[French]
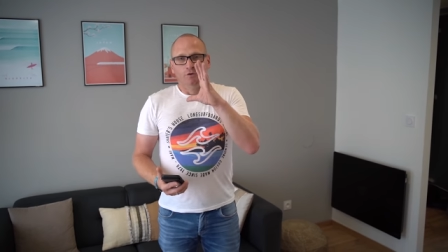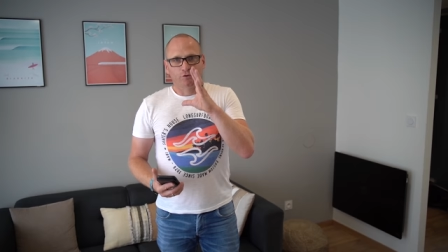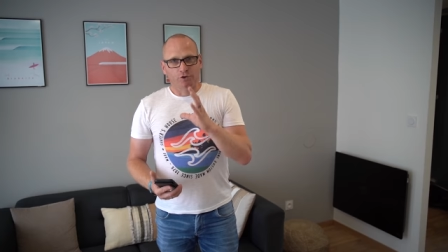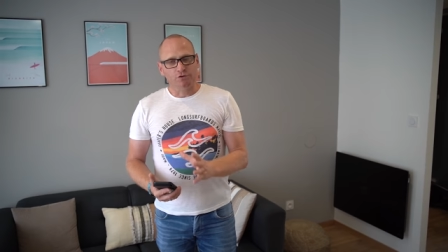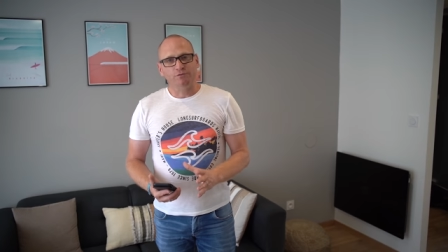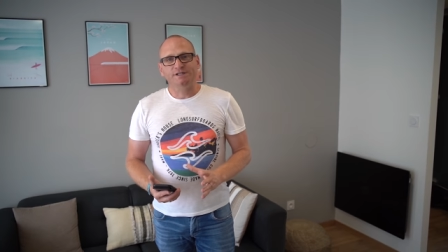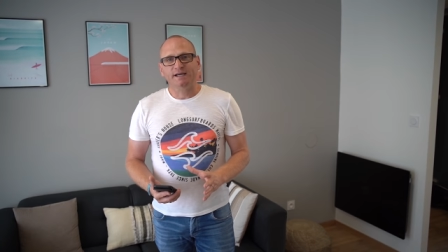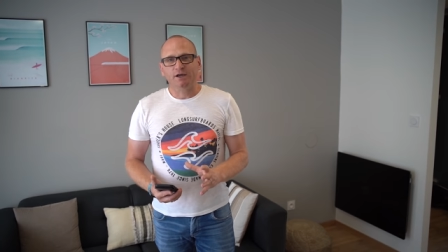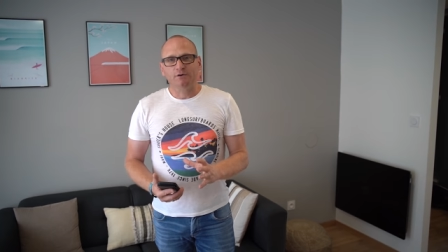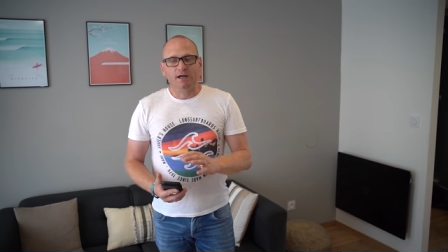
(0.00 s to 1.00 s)
Ce que je vous dis
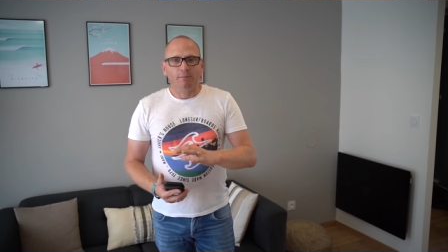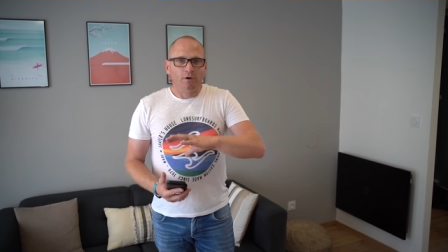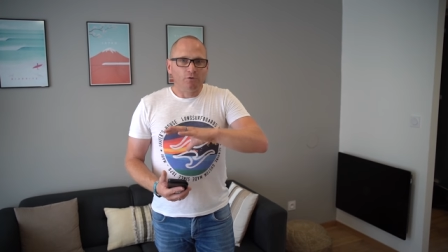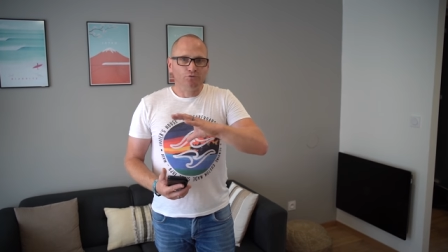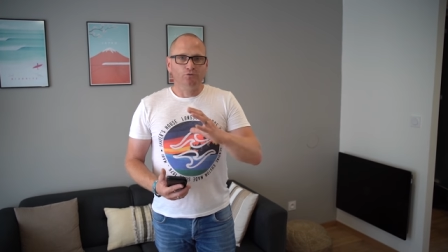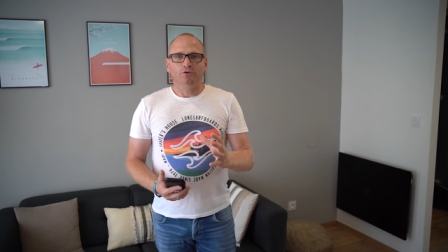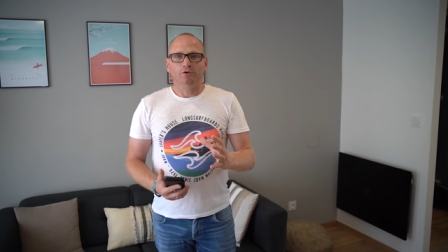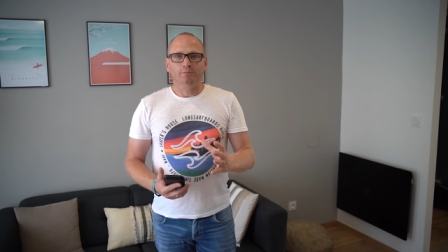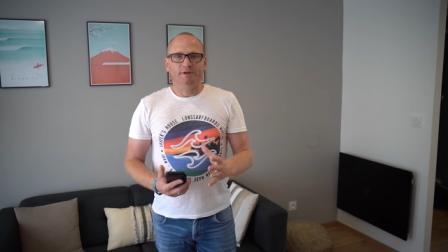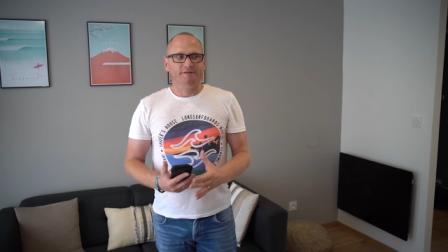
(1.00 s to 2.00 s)
régulièrement tout au
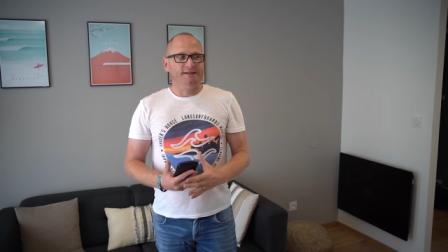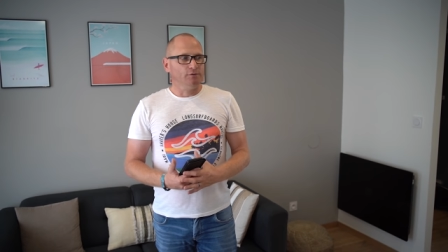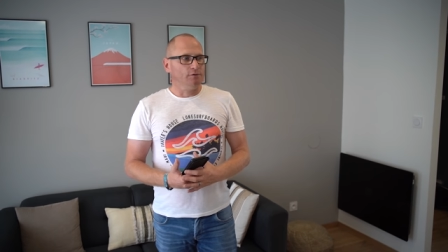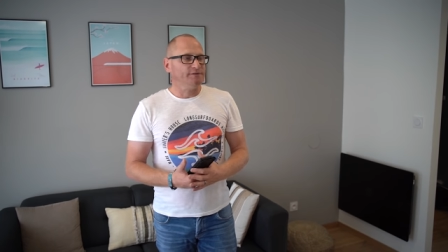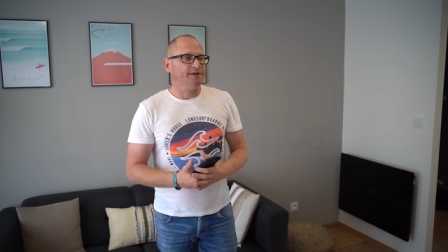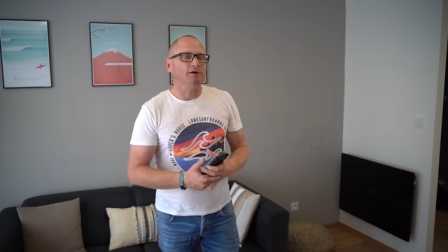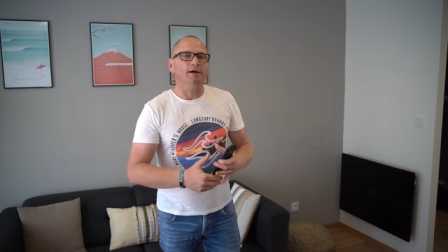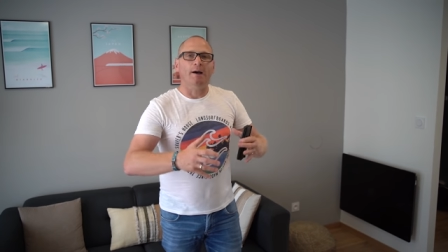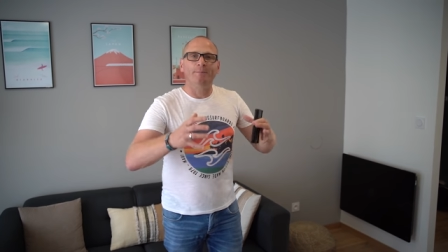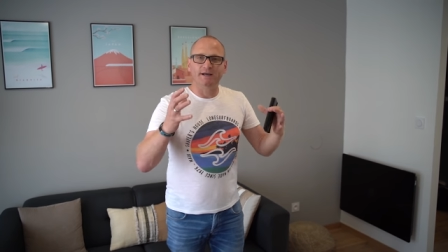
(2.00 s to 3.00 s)
long de mes vidéos, c'est
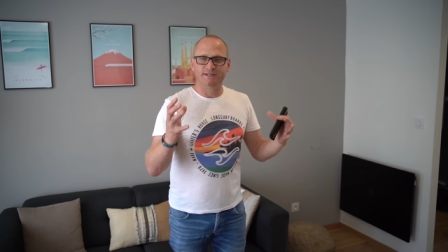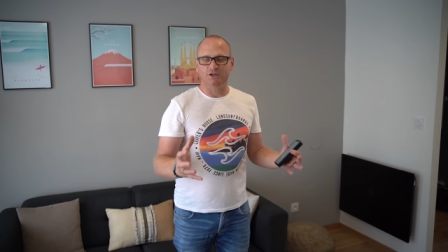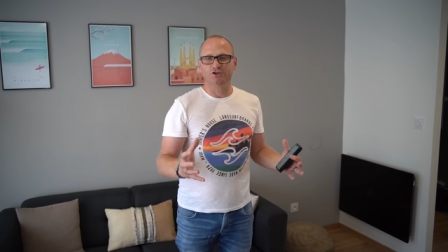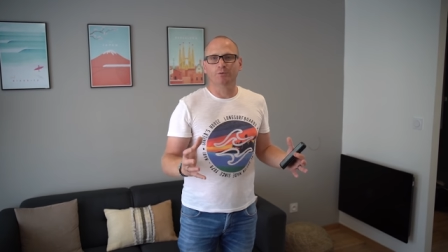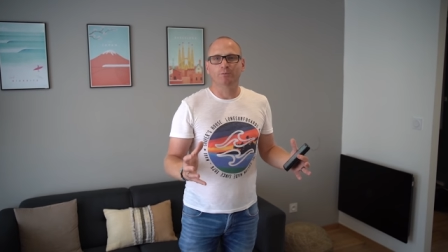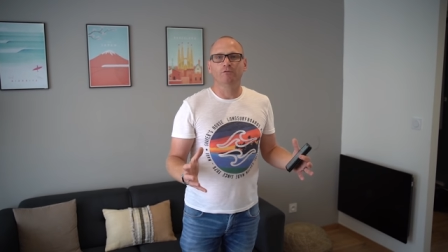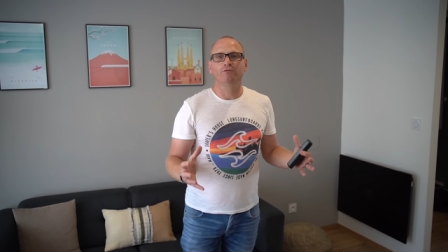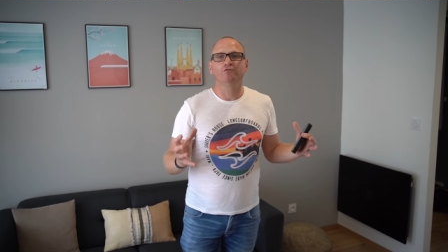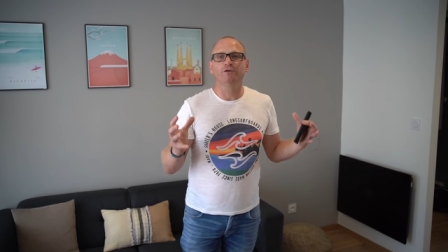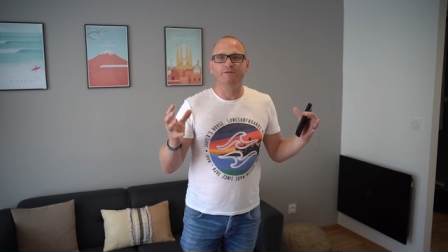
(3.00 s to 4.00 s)
qu'à partir du moment
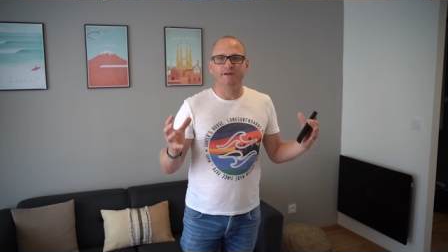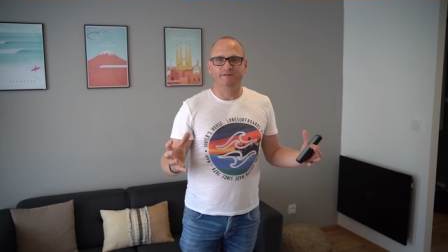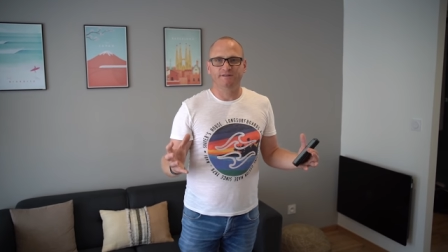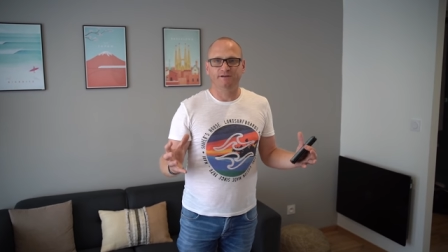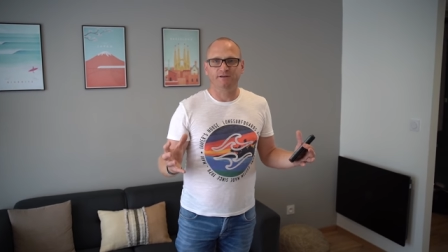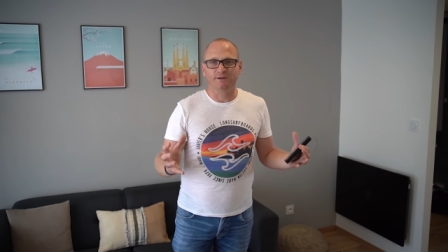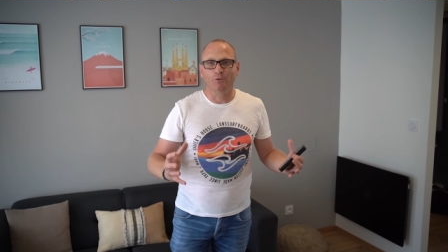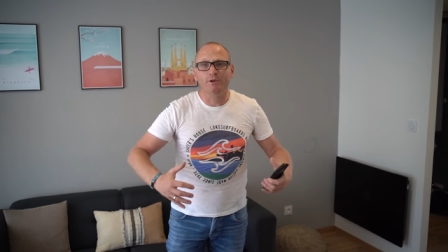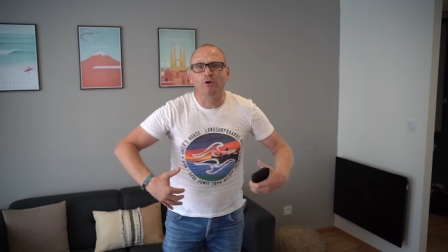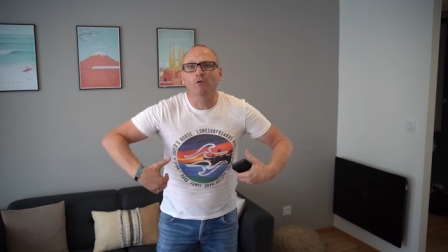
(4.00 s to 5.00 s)
où vous devez investir dans
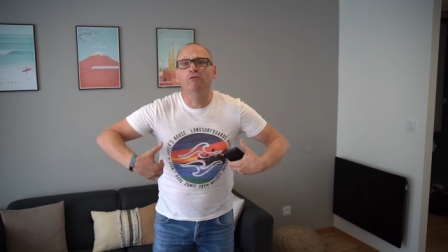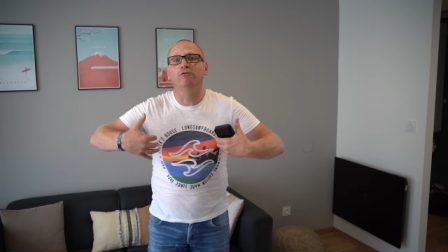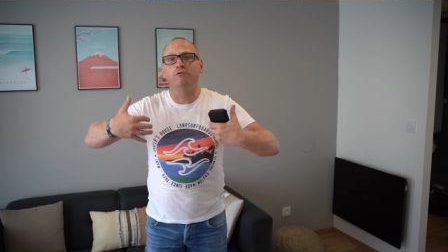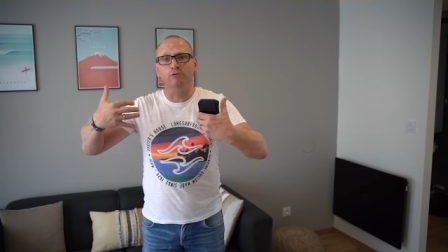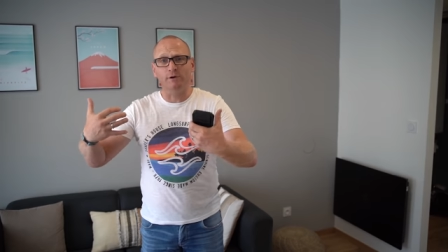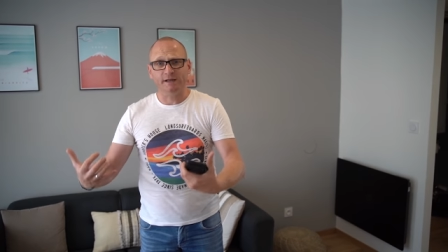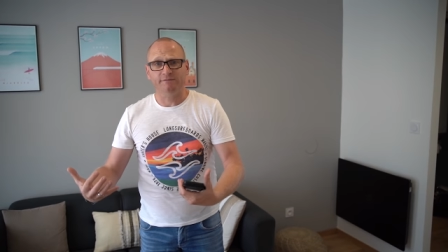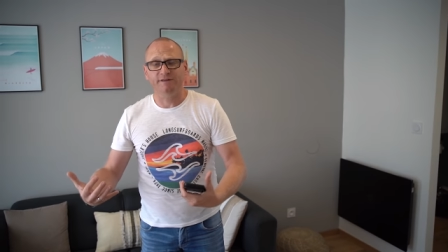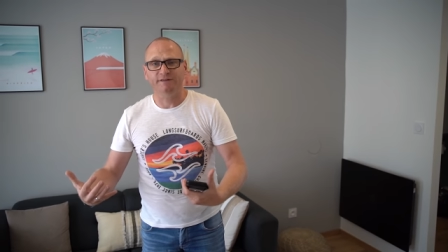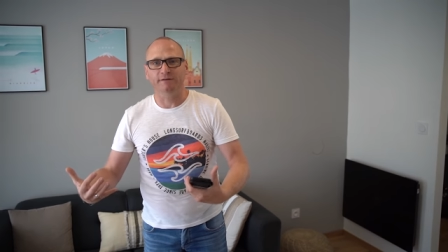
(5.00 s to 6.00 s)
l'immobilier ou vous voulez
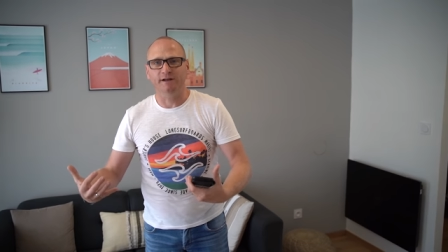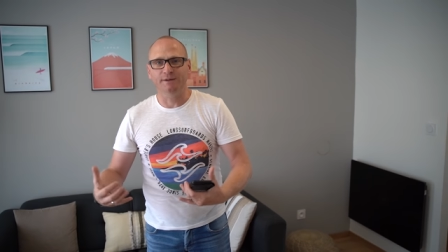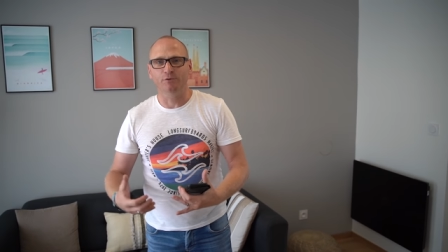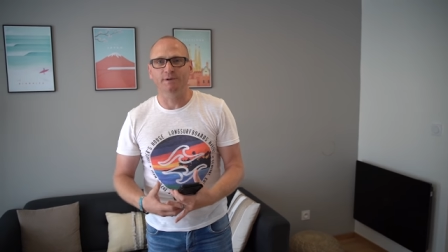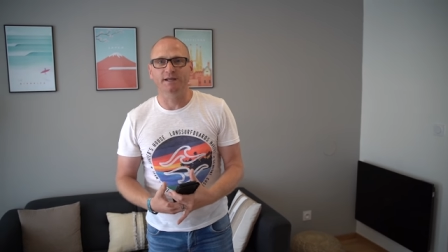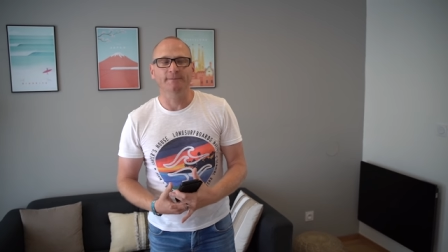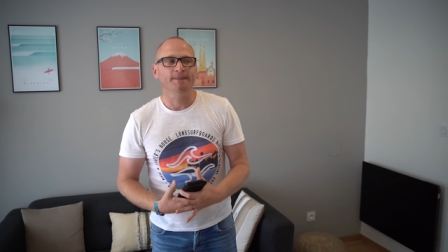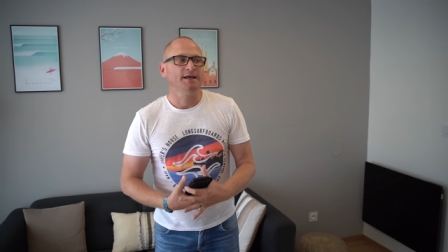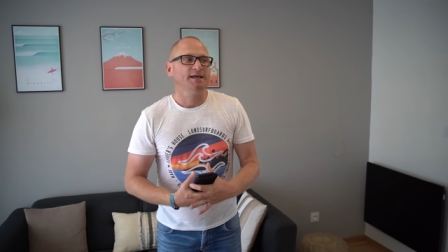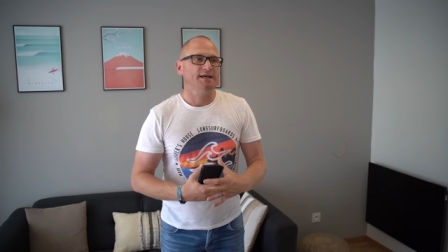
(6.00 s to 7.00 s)
investir dans l'immobilier,